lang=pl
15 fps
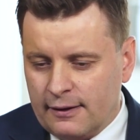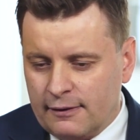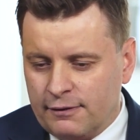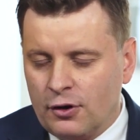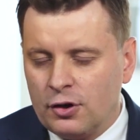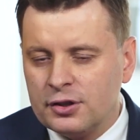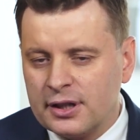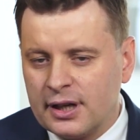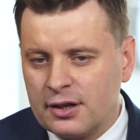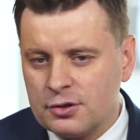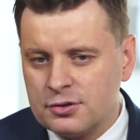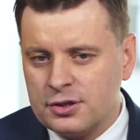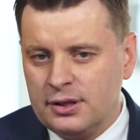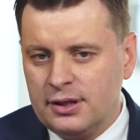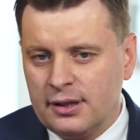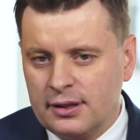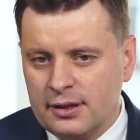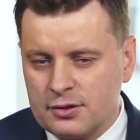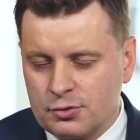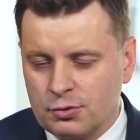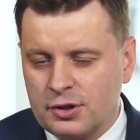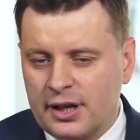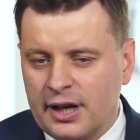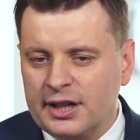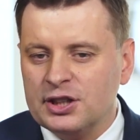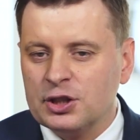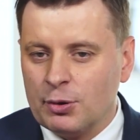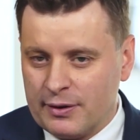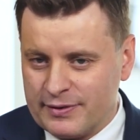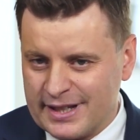Wojna Rosji z
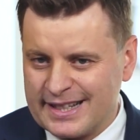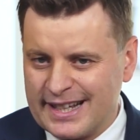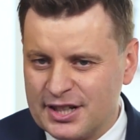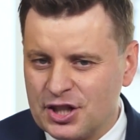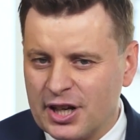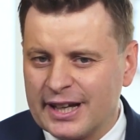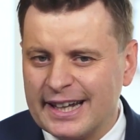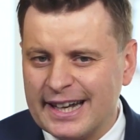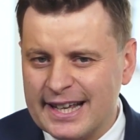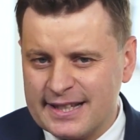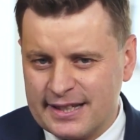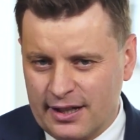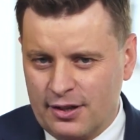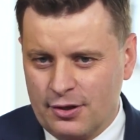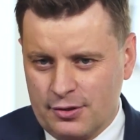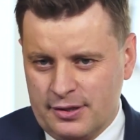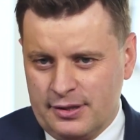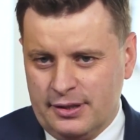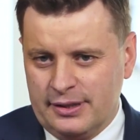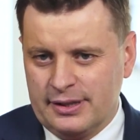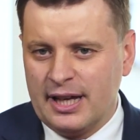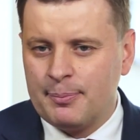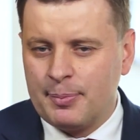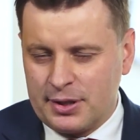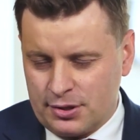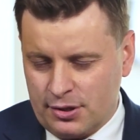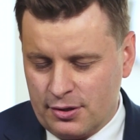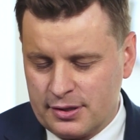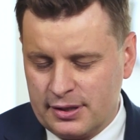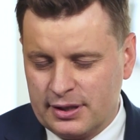Ukrainą, a w zasadzie agresja Rosji, napaść
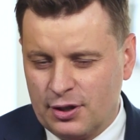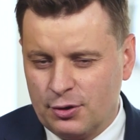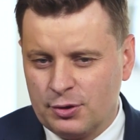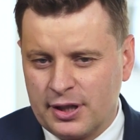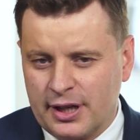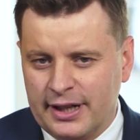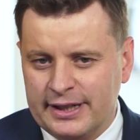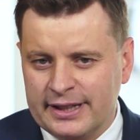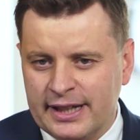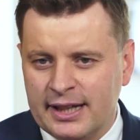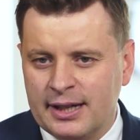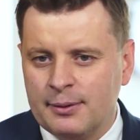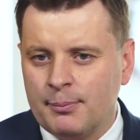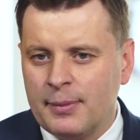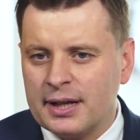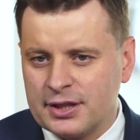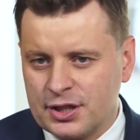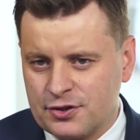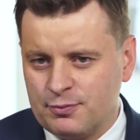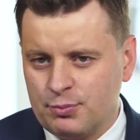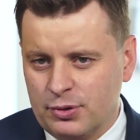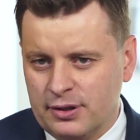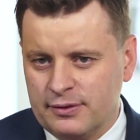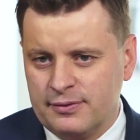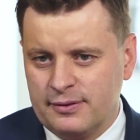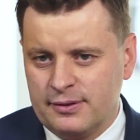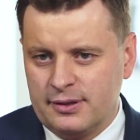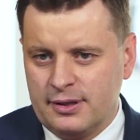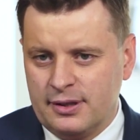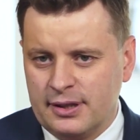Rosji na Ukrainę ma też wpływ
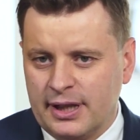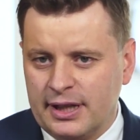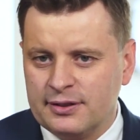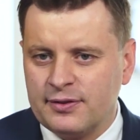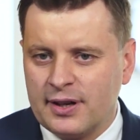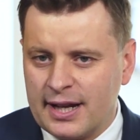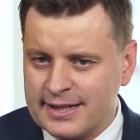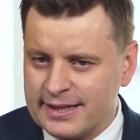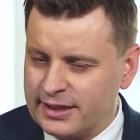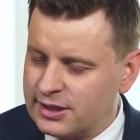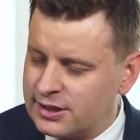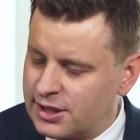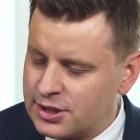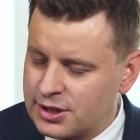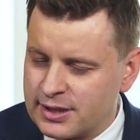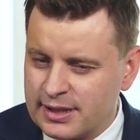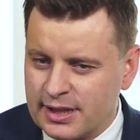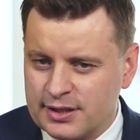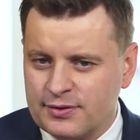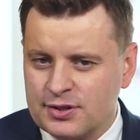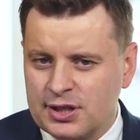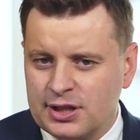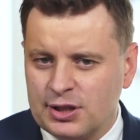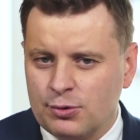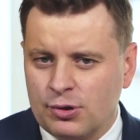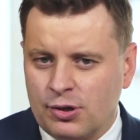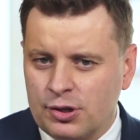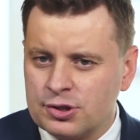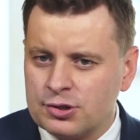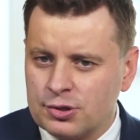e, na inflację i też jest nadzwyczajną
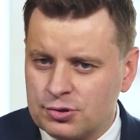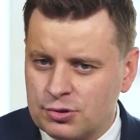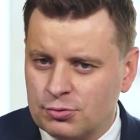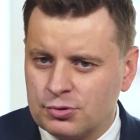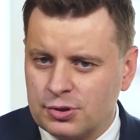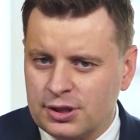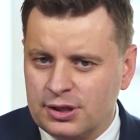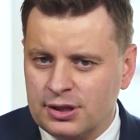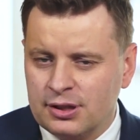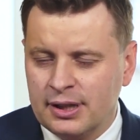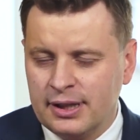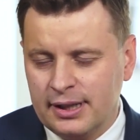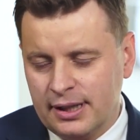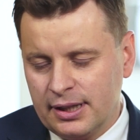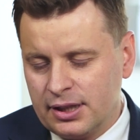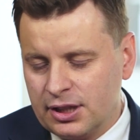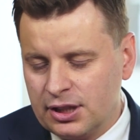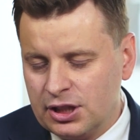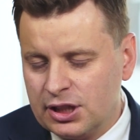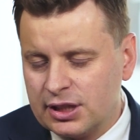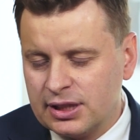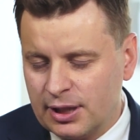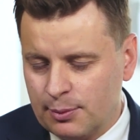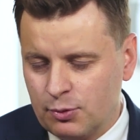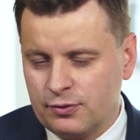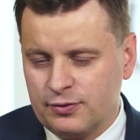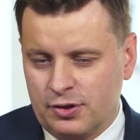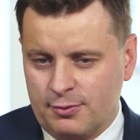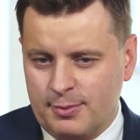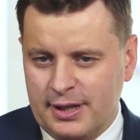okolicznością, której nikt nie
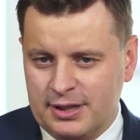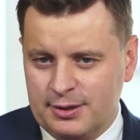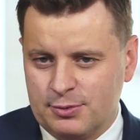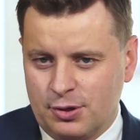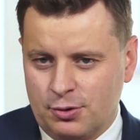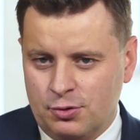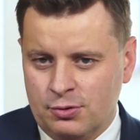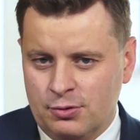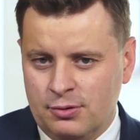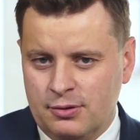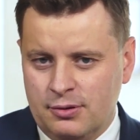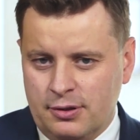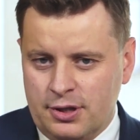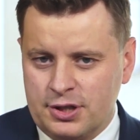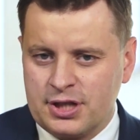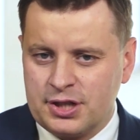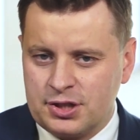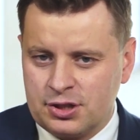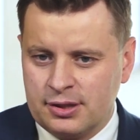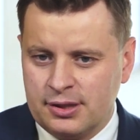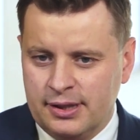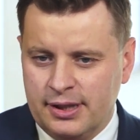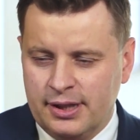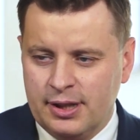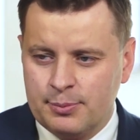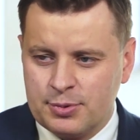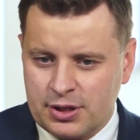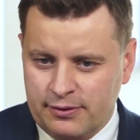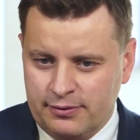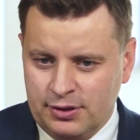mógł w normalnym toku rzeczy
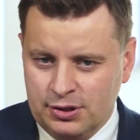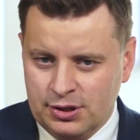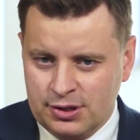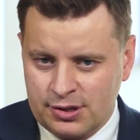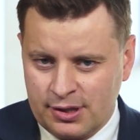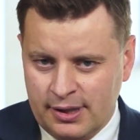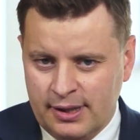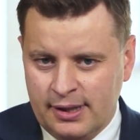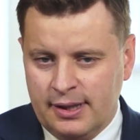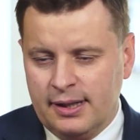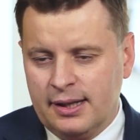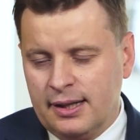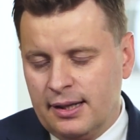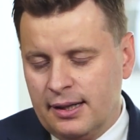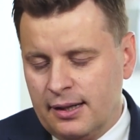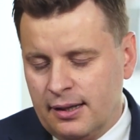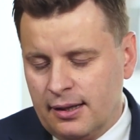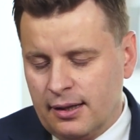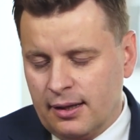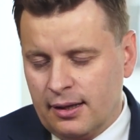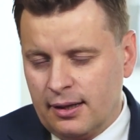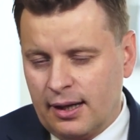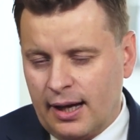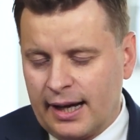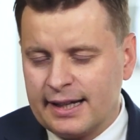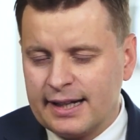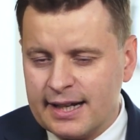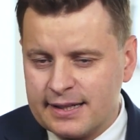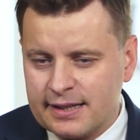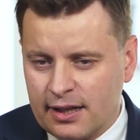przewidzieć. E,
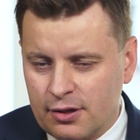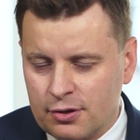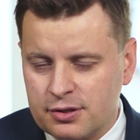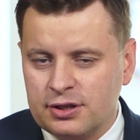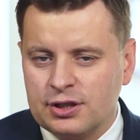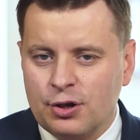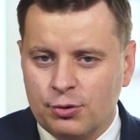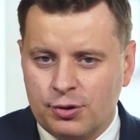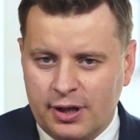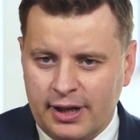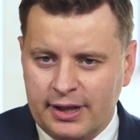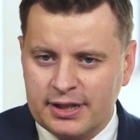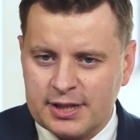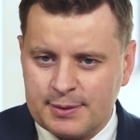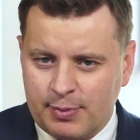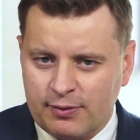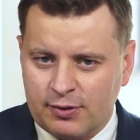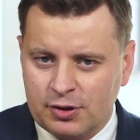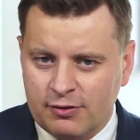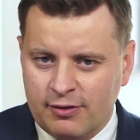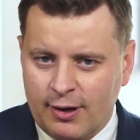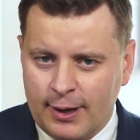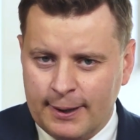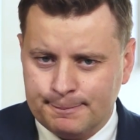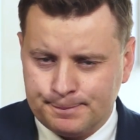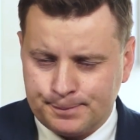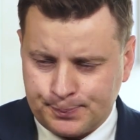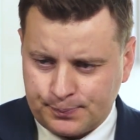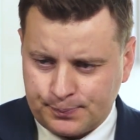agresja Rosji na Ukrainę spowodowała